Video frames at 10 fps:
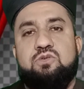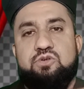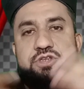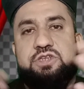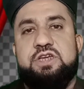
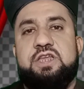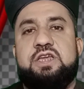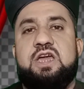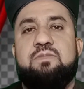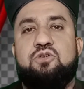कोशिश करें
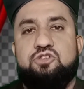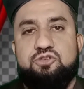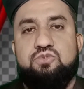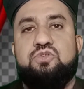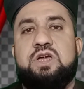कि आप
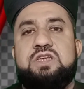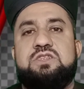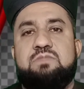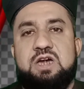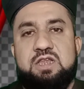खुशबू का
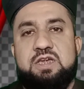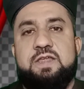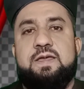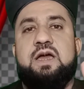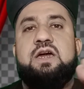इस्तेमाल
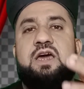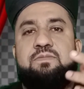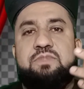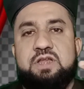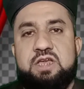करें अगर आपने